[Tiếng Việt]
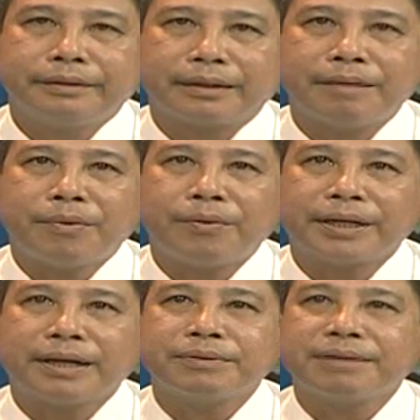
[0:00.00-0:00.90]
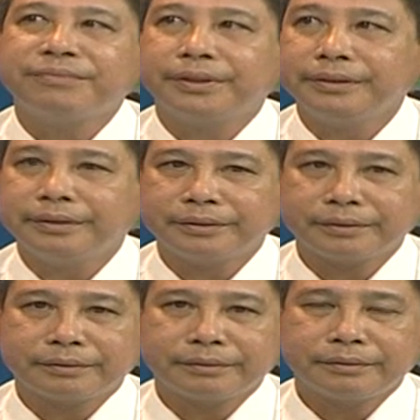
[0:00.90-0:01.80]
là cán bộ này không nắm vững
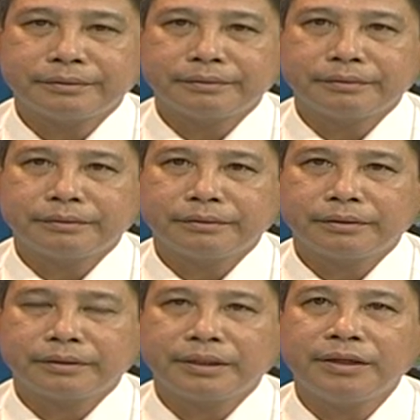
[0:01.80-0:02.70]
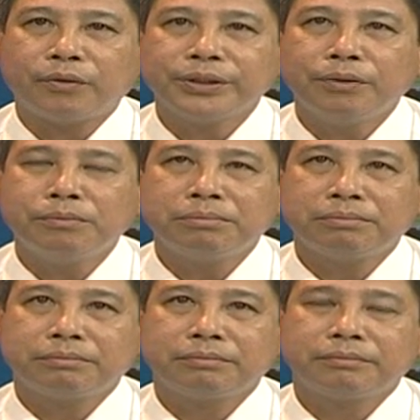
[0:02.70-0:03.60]
được cái nội dung
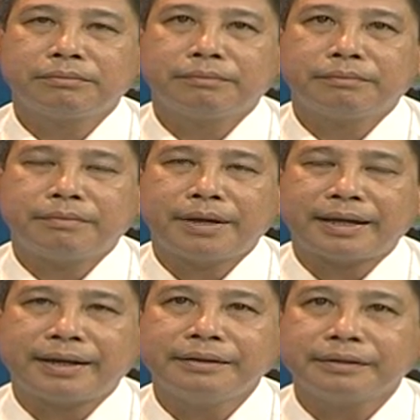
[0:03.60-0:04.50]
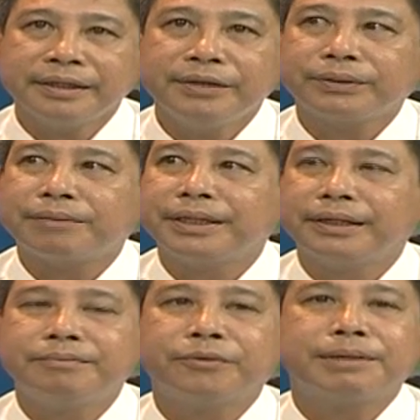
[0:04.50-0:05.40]
mà đã được nêu trong
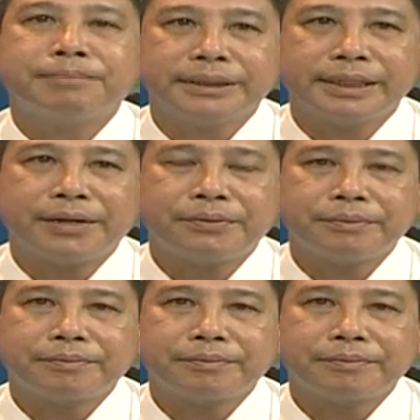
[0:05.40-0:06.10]
Nghị định 116